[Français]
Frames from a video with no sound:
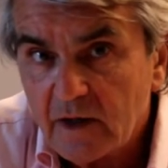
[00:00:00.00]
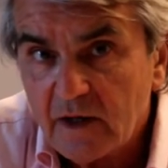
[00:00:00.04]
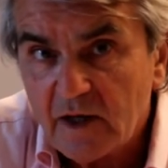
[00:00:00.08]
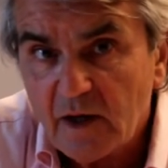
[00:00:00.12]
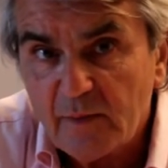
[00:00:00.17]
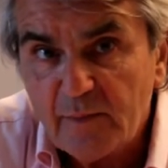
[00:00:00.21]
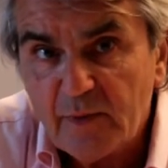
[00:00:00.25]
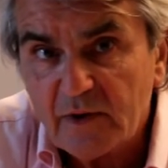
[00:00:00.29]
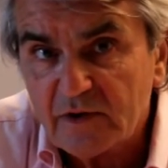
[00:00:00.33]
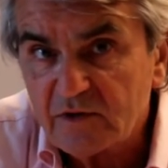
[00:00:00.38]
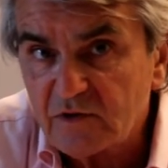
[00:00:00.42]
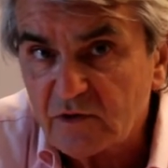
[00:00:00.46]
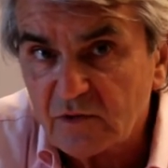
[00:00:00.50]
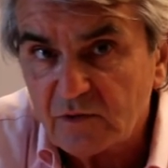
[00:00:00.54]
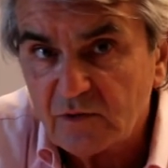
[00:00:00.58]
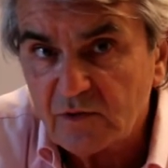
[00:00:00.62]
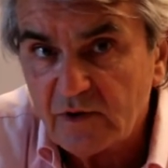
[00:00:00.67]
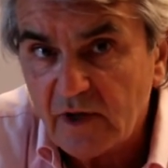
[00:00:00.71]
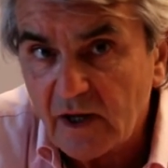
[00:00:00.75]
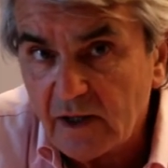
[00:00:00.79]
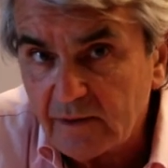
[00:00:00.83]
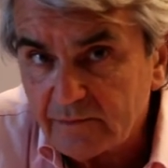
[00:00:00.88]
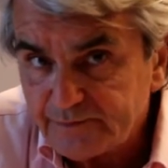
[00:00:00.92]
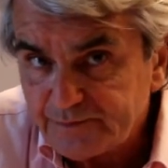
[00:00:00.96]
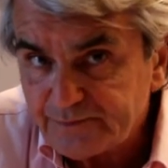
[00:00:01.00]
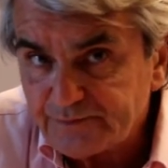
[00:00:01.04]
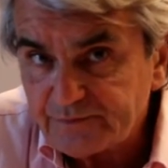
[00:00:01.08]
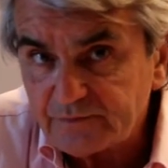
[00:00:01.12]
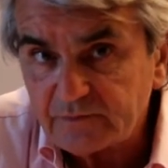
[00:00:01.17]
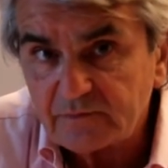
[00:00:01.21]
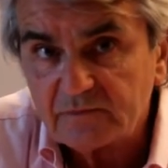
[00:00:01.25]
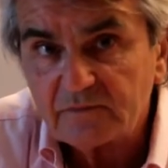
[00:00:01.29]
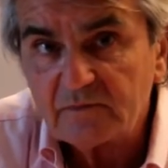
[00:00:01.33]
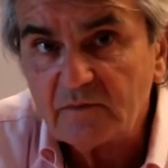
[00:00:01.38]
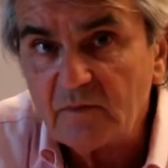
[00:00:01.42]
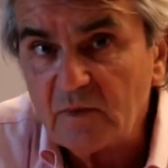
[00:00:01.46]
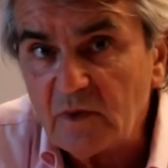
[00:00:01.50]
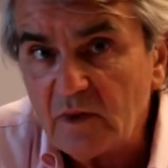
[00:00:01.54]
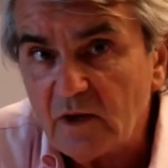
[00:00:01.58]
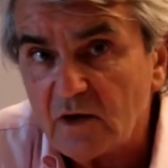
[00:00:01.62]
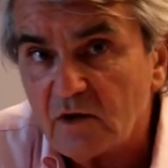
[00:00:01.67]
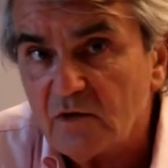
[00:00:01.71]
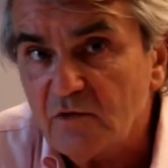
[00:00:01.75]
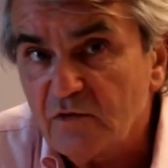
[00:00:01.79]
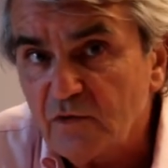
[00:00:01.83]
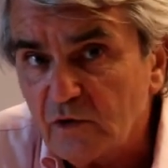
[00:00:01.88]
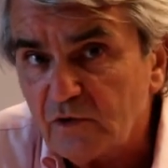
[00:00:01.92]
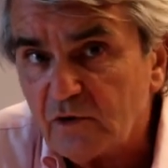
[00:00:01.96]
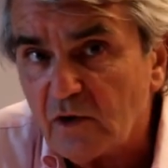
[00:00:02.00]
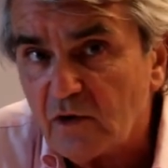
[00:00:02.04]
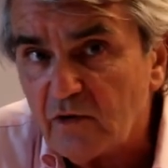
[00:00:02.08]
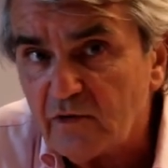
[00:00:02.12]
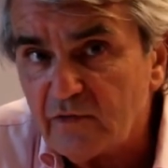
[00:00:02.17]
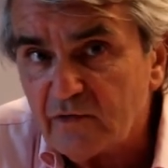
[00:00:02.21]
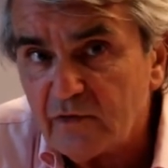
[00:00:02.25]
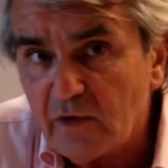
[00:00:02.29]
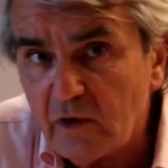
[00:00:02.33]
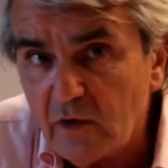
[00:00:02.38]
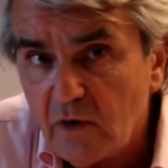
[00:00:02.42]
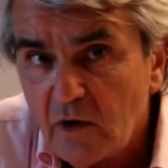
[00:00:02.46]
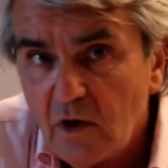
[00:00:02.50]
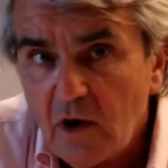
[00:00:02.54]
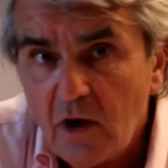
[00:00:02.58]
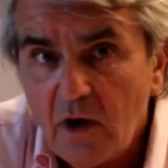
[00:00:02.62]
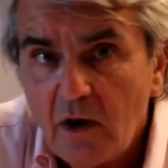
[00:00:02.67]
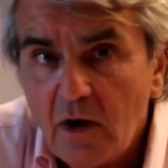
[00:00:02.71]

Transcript: Et à partir de là, votre enfant